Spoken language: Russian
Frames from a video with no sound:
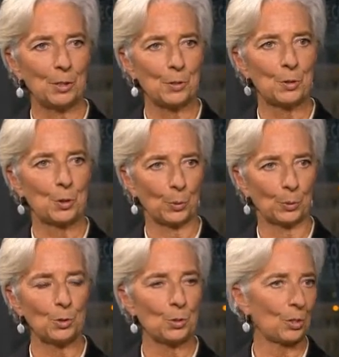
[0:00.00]
Вас,
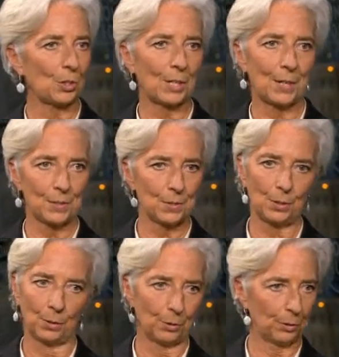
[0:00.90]
с одной
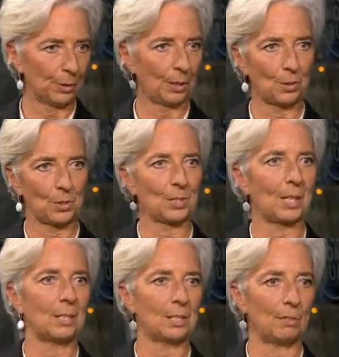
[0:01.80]
стороны, есть
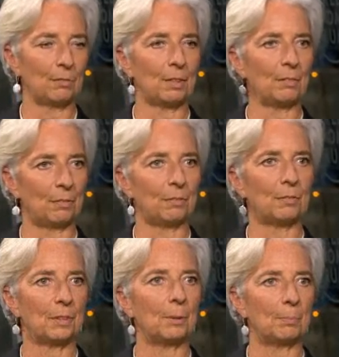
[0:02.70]
географические
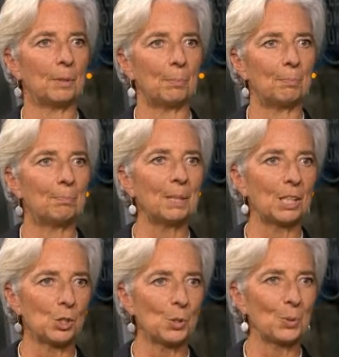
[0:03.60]
зоны, такие как
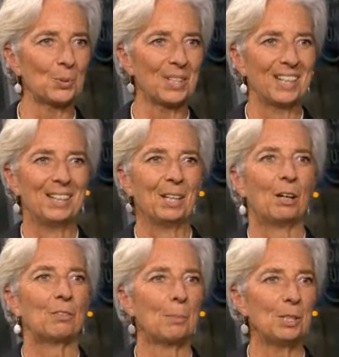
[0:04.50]
Соединенные
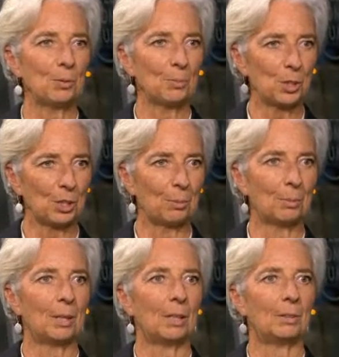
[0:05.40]
Штаты,
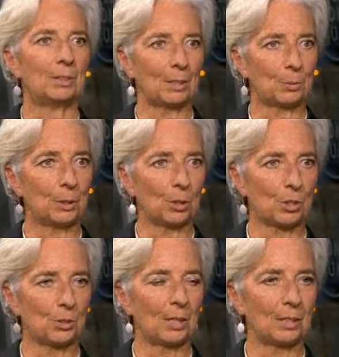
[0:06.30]
где
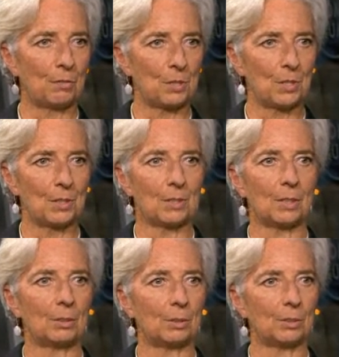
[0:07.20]
существуют большие
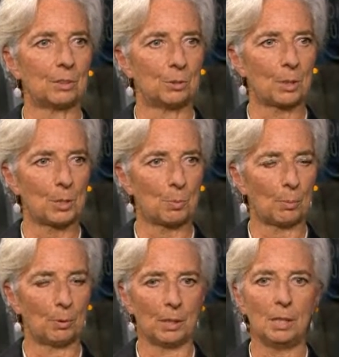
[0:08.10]
проблемы
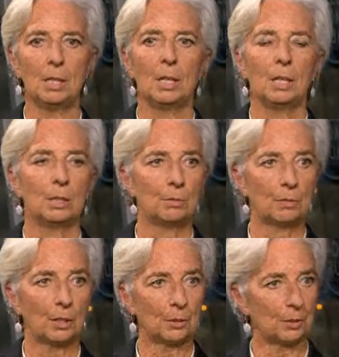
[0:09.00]
среднесрочного
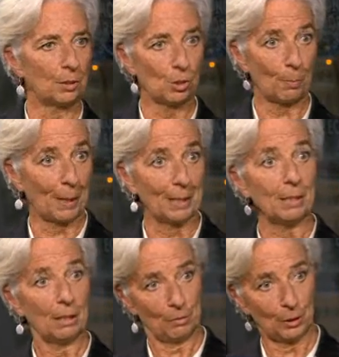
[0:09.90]
сокращения
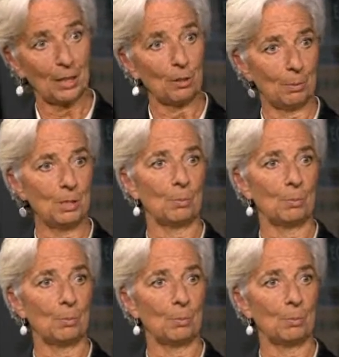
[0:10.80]
долга,